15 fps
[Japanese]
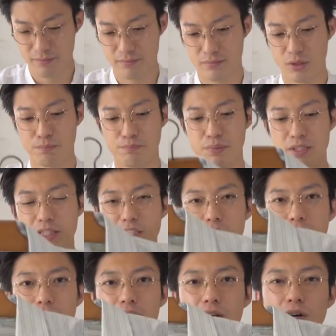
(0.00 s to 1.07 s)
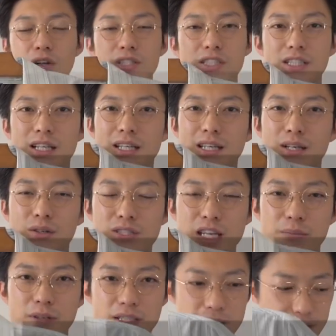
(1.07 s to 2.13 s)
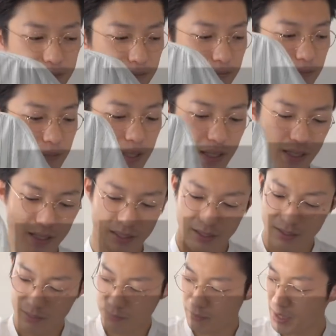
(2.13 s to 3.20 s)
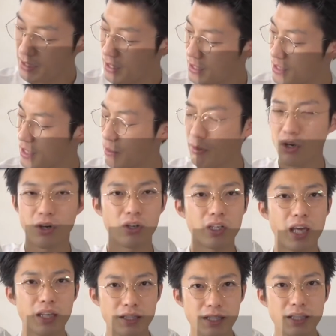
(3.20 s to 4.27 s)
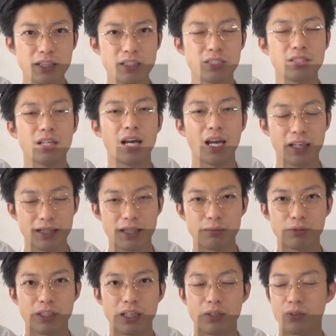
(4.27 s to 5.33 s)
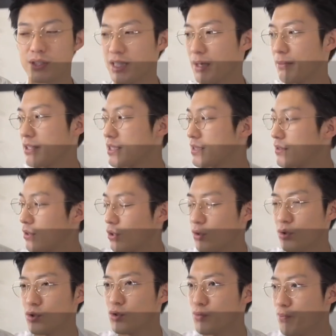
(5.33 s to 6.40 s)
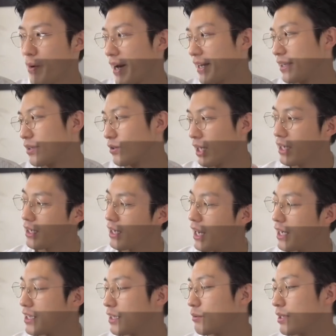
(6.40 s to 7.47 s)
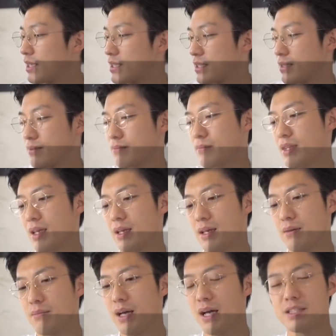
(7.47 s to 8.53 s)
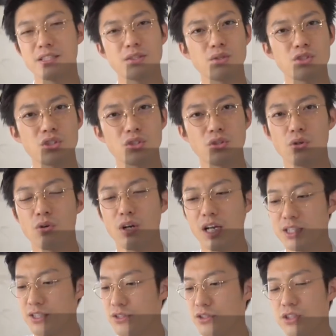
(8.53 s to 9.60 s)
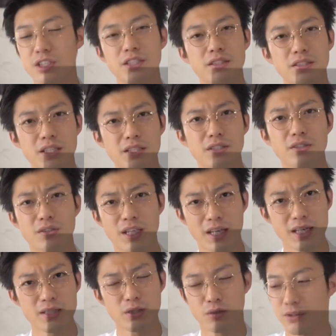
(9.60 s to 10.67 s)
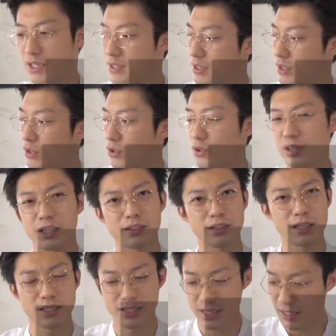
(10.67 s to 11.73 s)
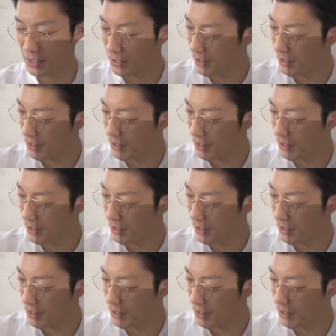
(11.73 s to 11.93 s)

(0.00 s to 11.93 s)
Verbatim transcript: トップ2はこちらでございますまたしてもレディースアイテムでございます。運命のね、アイテムです。まあ、発音ちょっとおかしく言ってるのでね、そこは突っ込んでください。